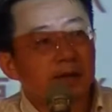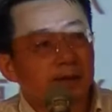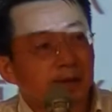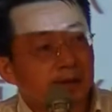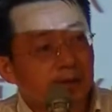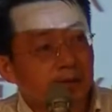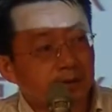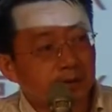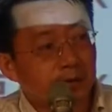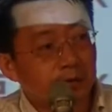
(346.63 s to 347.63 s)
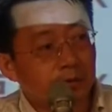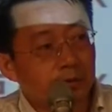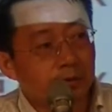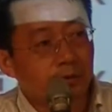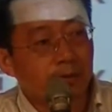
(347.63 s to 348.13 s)
是在当时提
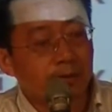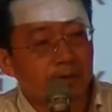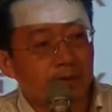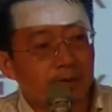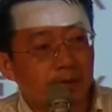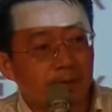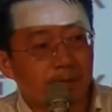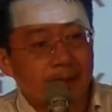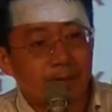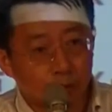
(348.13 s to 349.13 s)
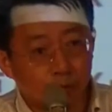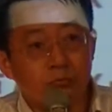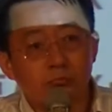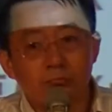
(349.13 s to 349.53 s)
出人权政策白皮书。